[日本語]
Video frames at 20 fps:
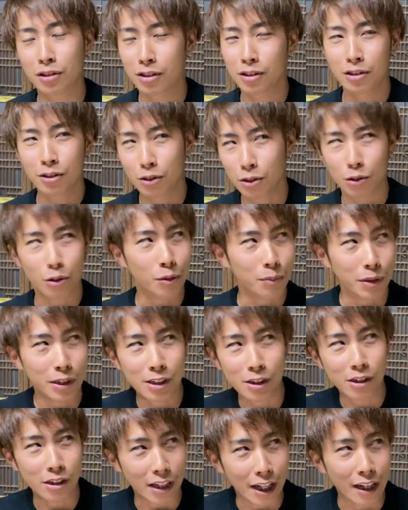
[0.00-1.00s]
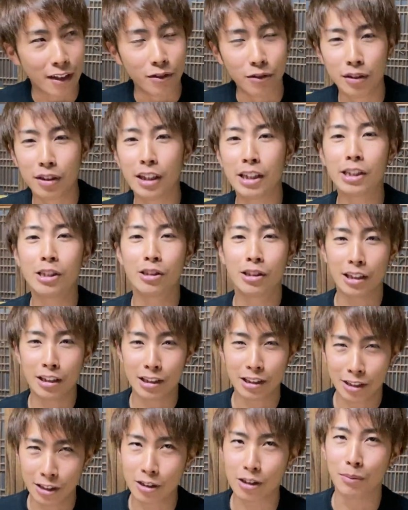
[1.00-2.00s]
ちょっとこう見つつね運転し
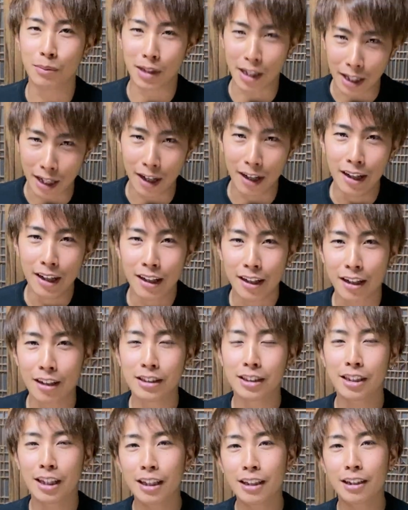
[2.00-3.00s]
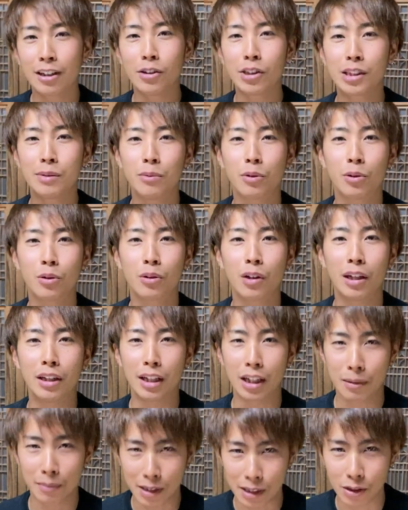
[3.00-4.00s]
つつみたいな感じで楽しむことが
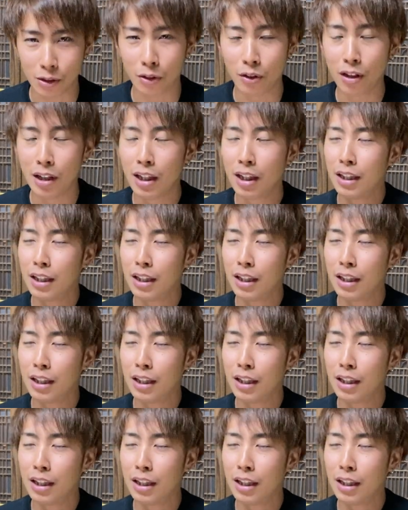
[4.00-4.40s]
できますと